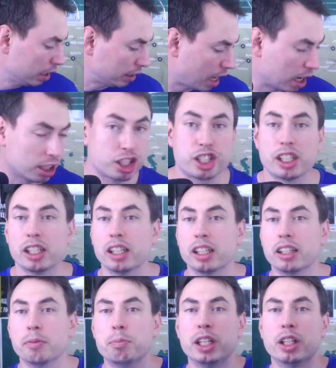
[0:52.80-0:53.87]

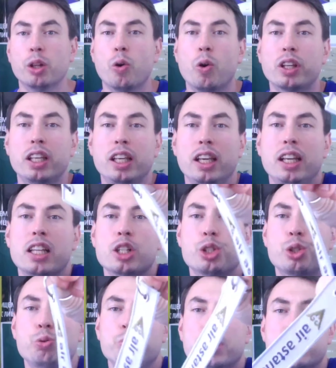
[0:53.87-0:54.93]
Также брелоки
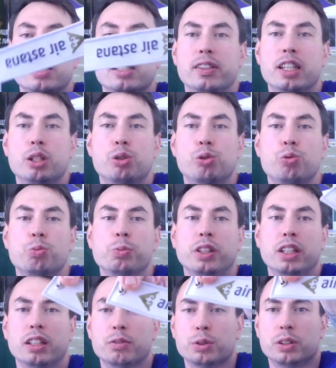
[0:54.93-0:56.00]
ношу на своей
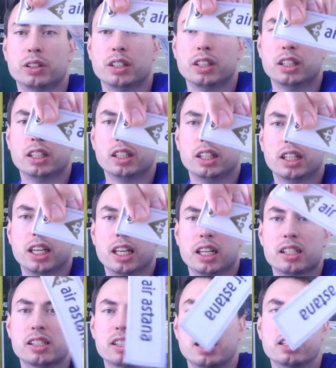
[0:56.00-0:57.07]
сумке. Вот
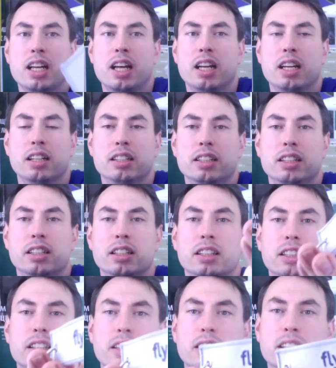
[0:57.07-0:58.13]
Эйростана
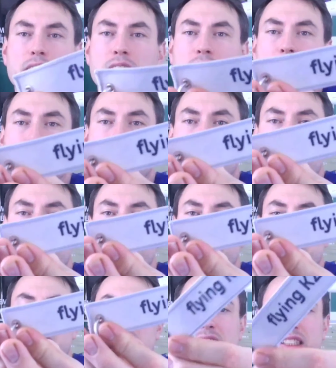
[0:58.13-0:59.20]
а, летающий
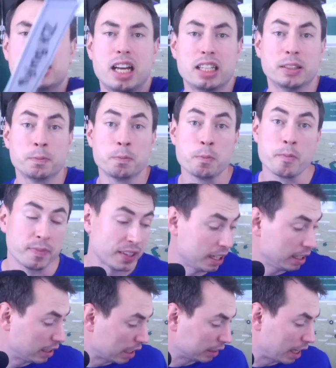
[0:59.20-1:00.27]
Казахстан
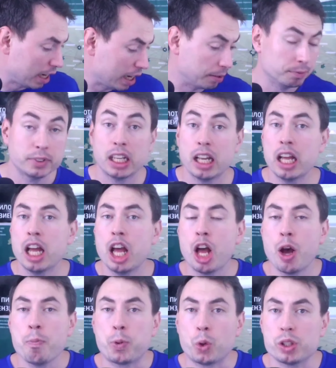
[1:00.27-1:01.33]
и так далее.
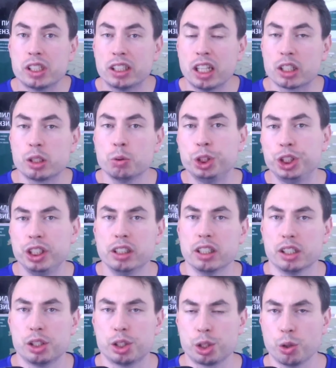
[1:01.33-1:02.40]
Просто так
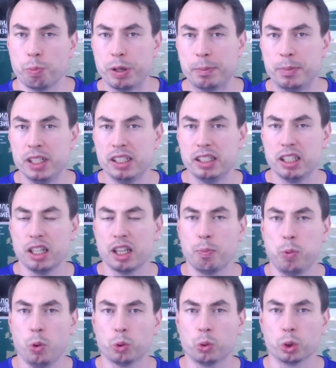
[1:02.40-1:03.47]
случилось, что приблизительно
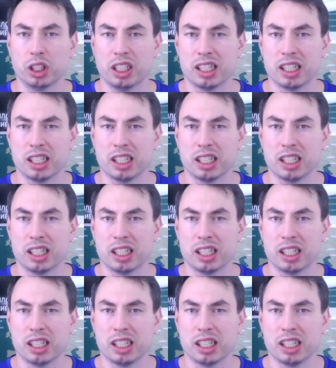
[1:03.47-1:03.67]
полгода